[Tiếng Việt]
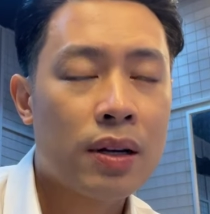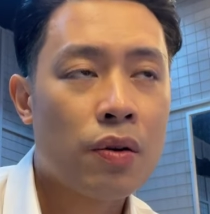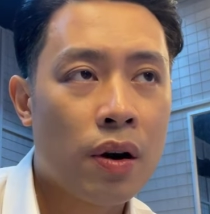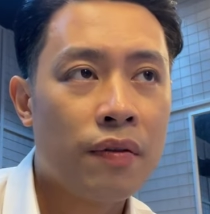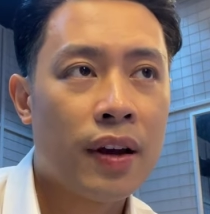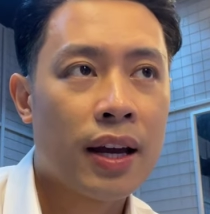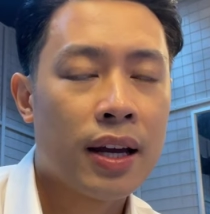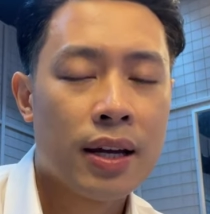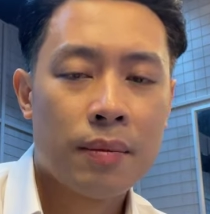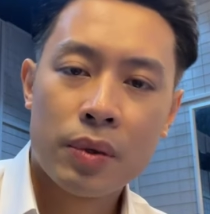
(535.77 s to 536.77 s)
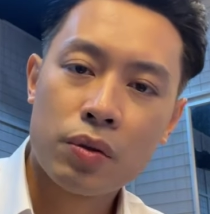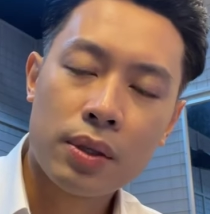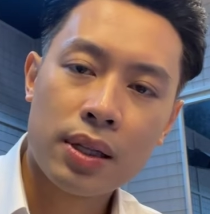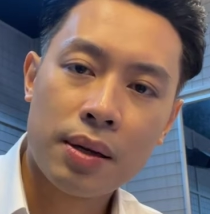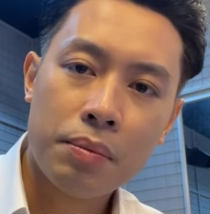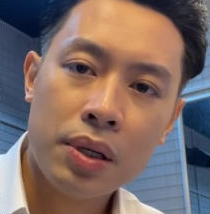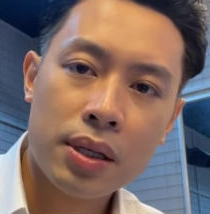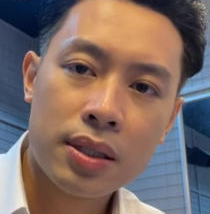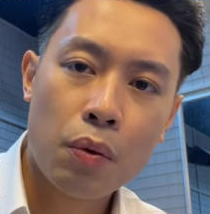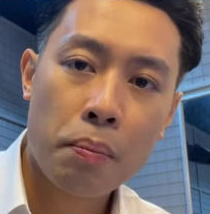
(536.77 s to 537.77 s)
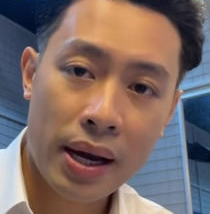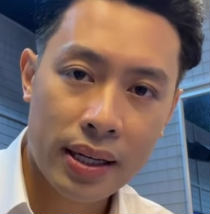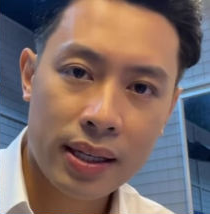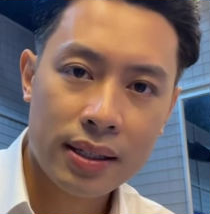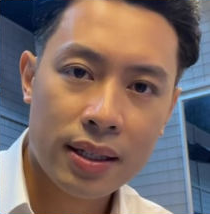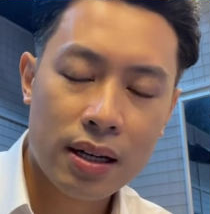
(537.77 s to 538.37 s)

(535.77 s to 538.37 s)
đi đâu đó về mà chúng ta thấy mưa rông mạnh á,